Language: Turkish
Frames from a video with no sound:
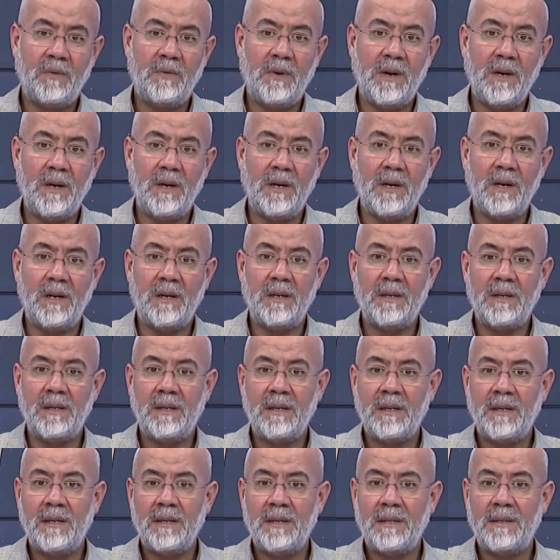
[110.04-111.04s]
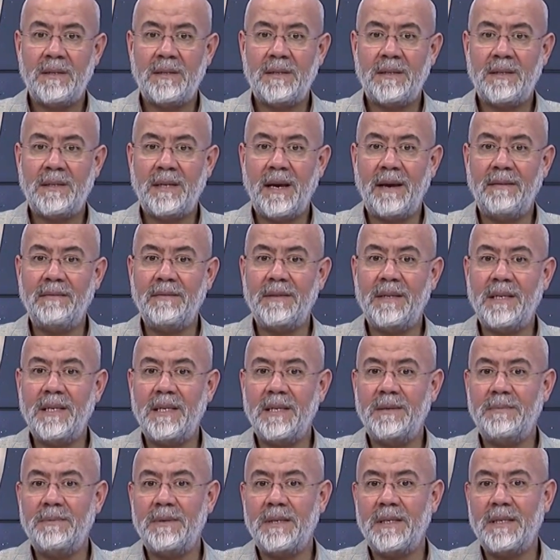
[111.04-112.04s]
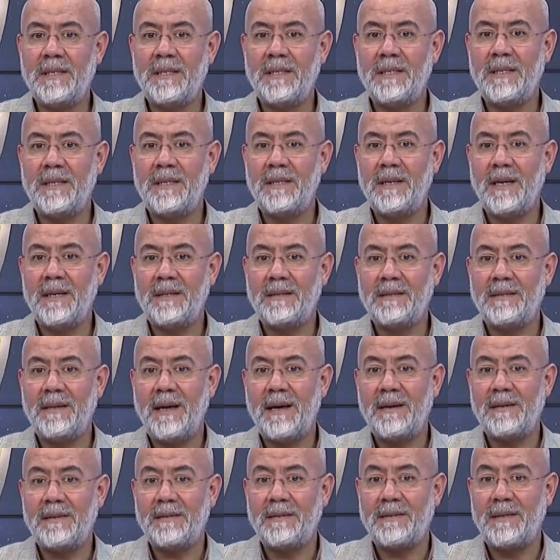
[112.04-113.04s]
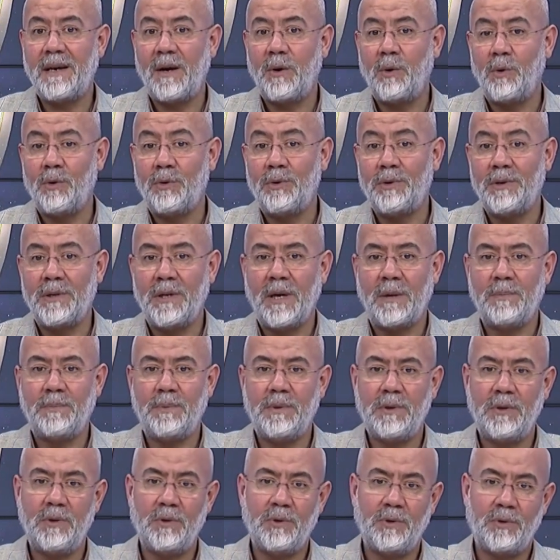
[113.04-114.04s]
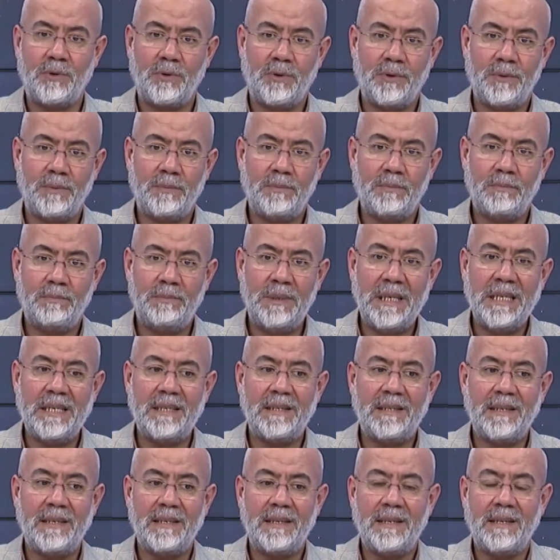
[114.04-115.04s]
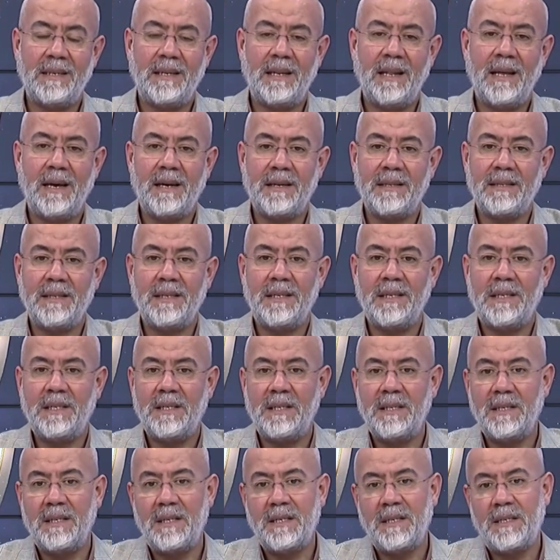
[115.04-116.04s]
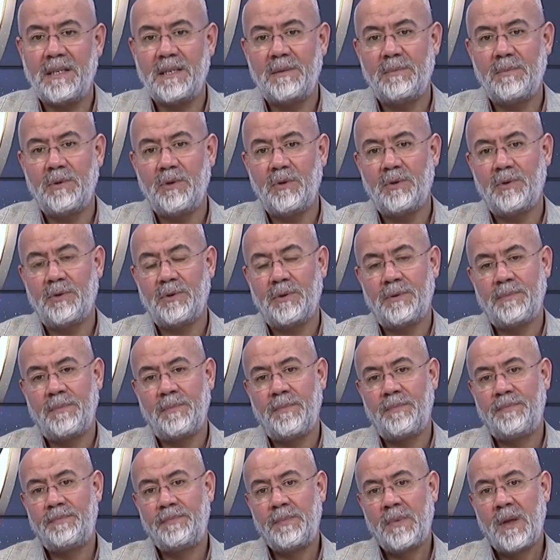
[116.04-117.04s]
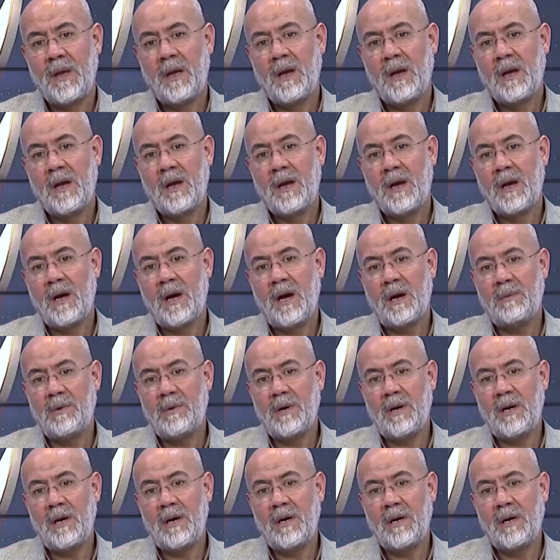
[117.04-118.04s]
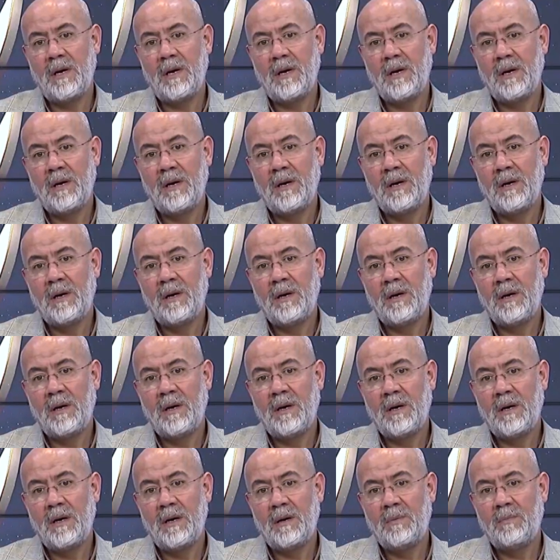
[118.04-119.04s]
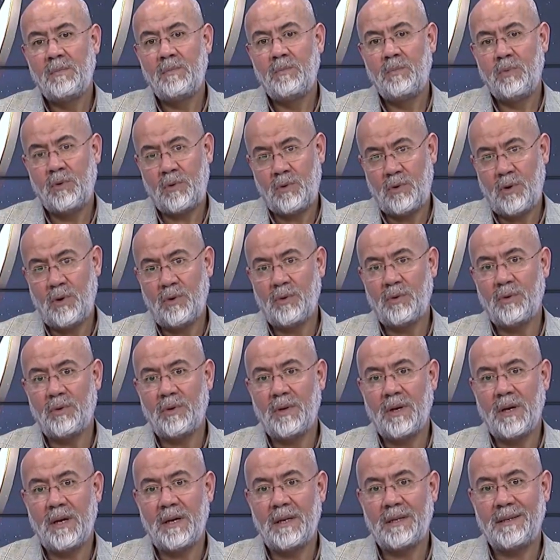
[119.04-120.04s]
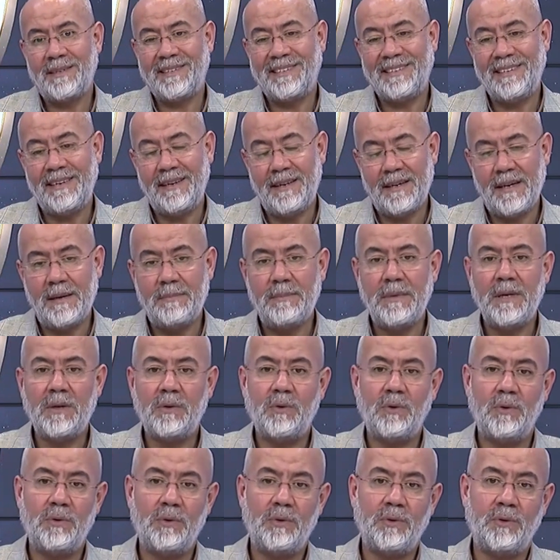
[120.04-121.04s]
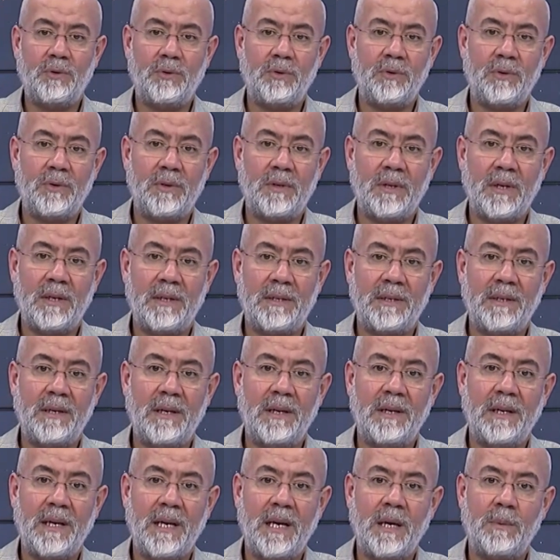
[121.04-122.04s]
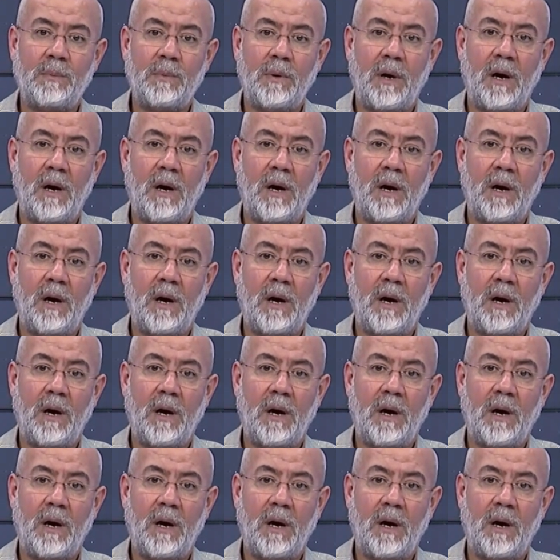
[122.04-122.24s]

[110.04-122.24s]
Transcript: veya sevdiği birisi ne derse onu yapıyor bir dediklerini iki etmiyor ama bu konuda dinleme konusunda dinleyip